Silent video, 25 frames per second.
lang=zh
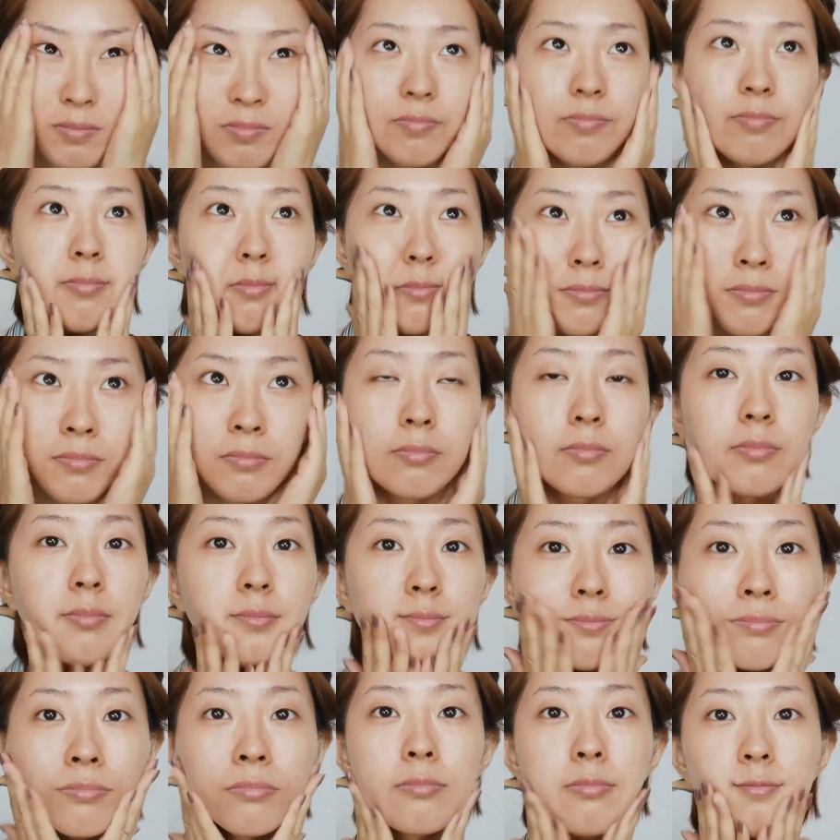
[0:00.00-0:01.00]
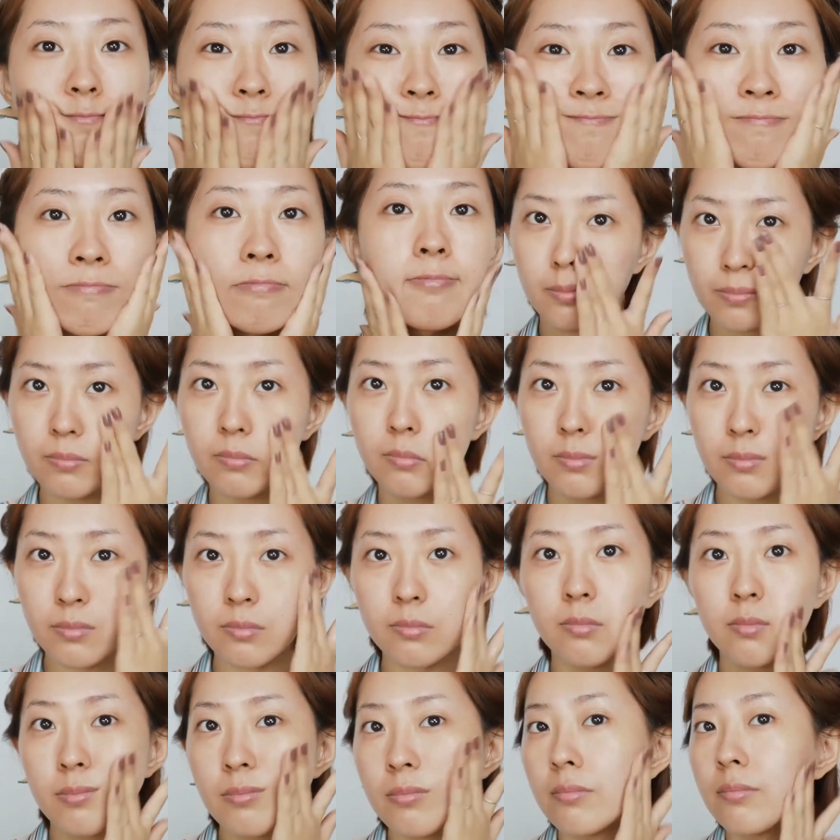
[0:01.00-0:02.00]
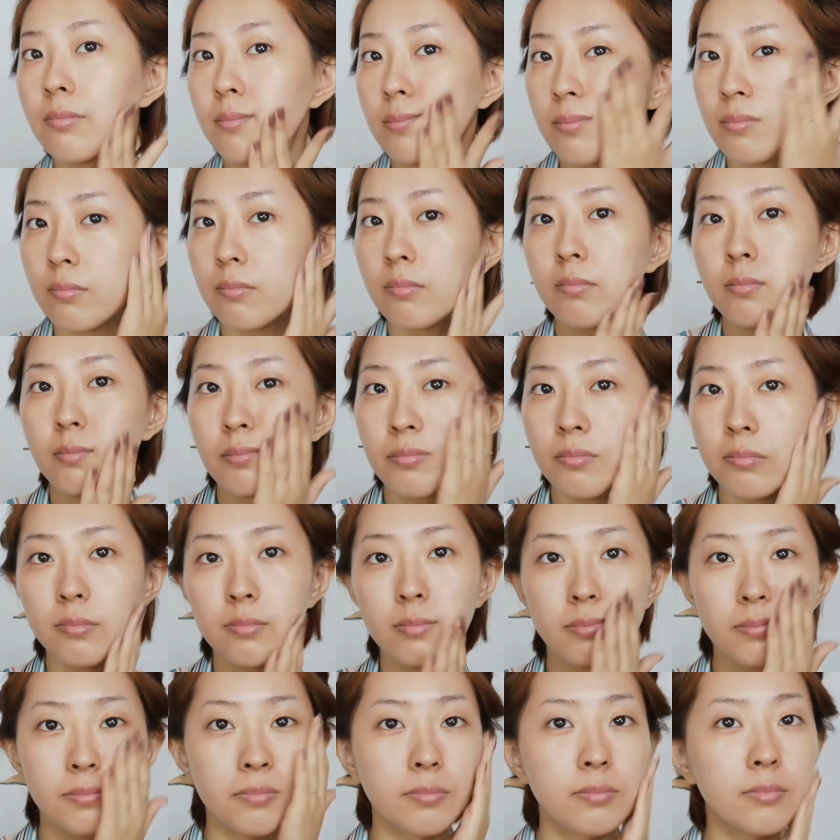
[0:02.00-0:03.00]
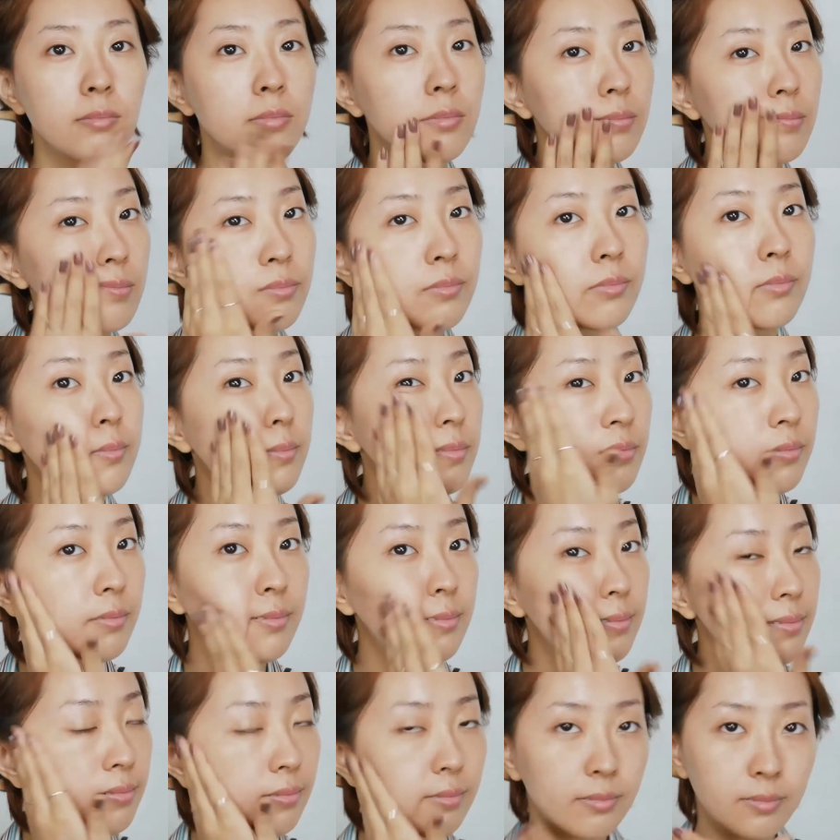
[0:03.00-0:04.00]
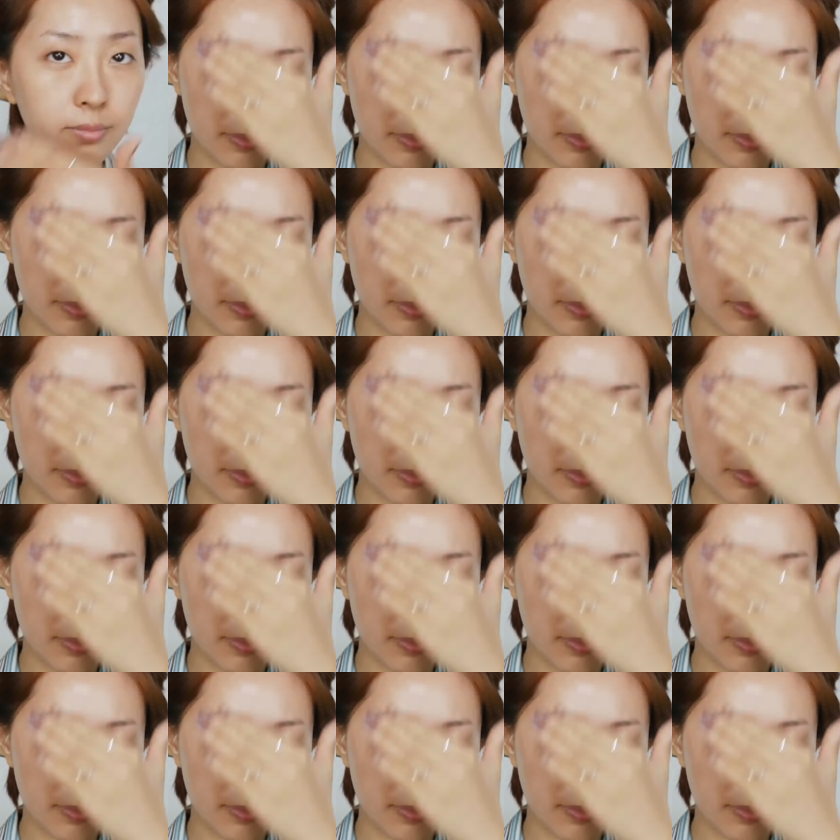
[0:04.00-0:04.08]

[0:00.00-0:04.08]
嗯，其实他们上妆的时候经常先上眉毛眼妆，然后再上底妆，